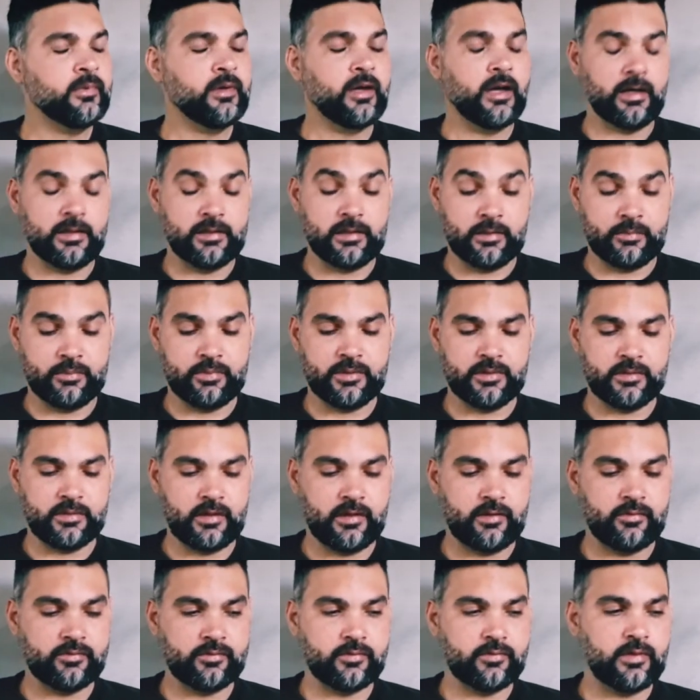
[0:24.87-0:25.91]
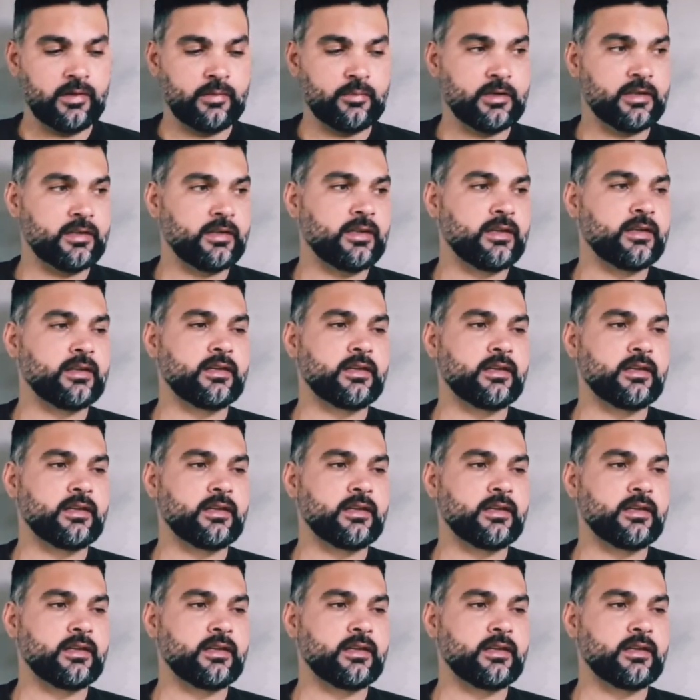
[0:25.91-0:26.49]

adaptar uma maneira